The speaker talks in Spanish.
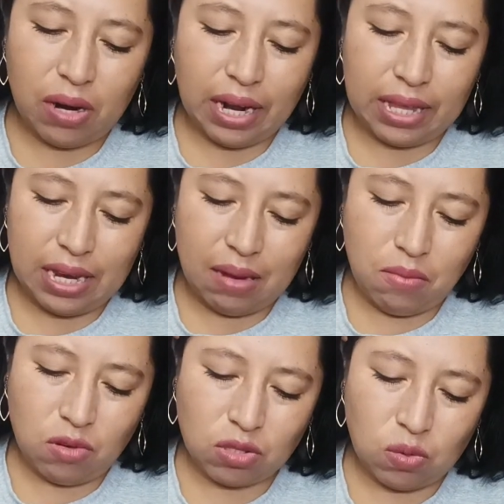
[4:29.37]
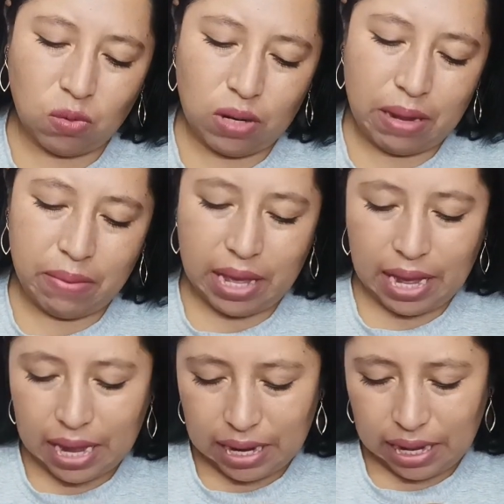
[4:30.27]
Por acá tenemos un
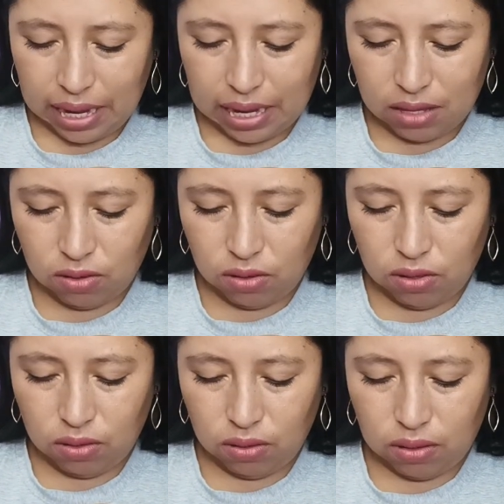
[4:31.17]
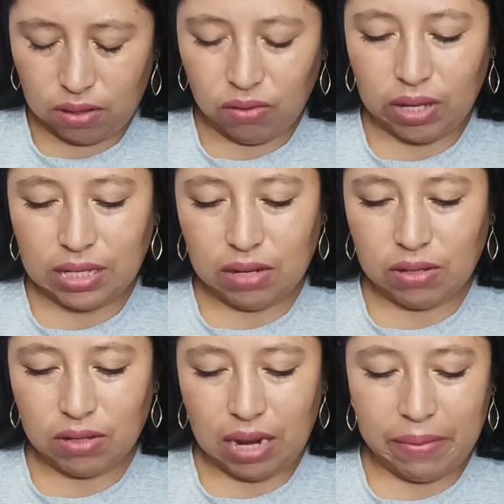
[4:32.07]
labial en el tono, no, este
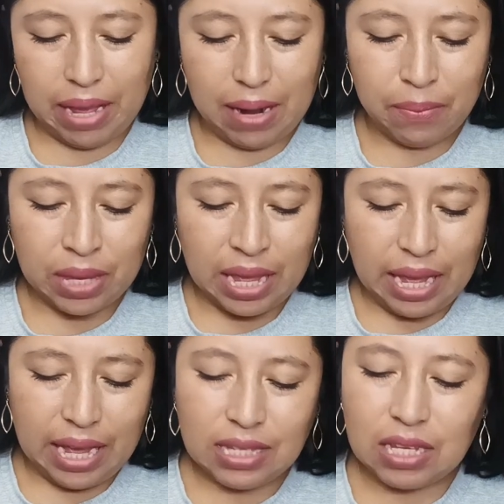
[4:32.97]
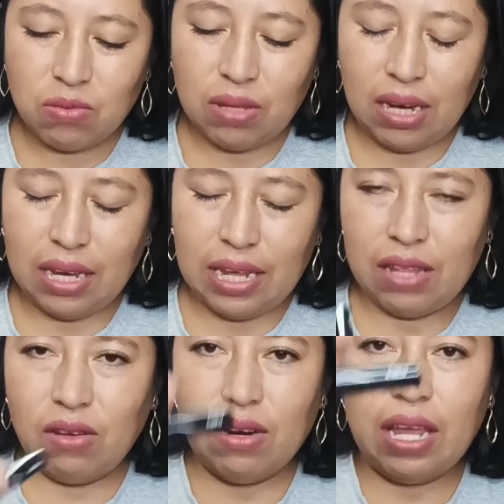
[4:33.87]
no es un labial. Este es un
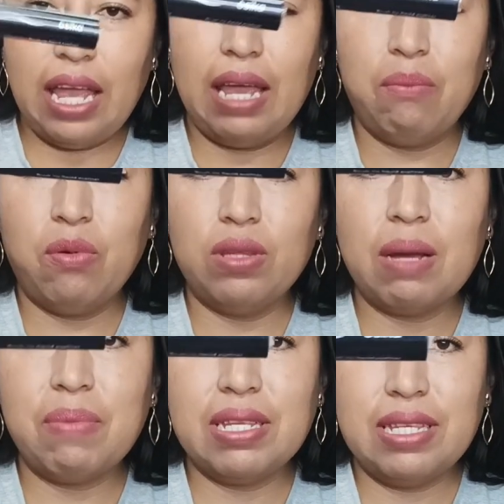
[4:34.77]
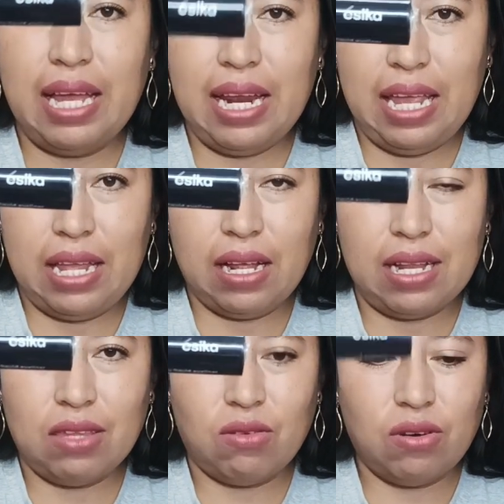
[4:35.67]
delineador en punta pincel en
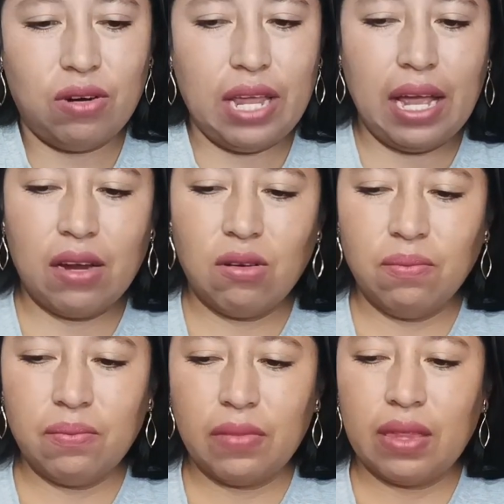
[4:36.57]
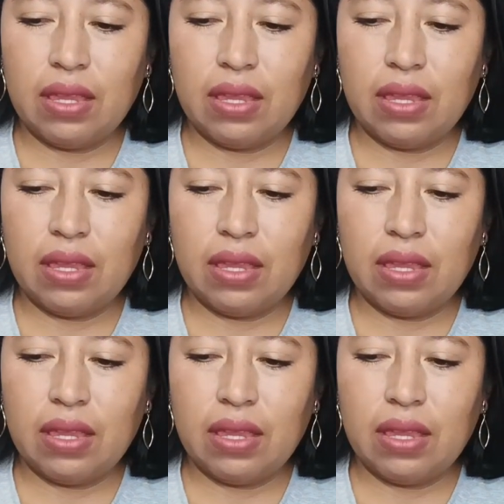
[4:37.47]
el tono negro.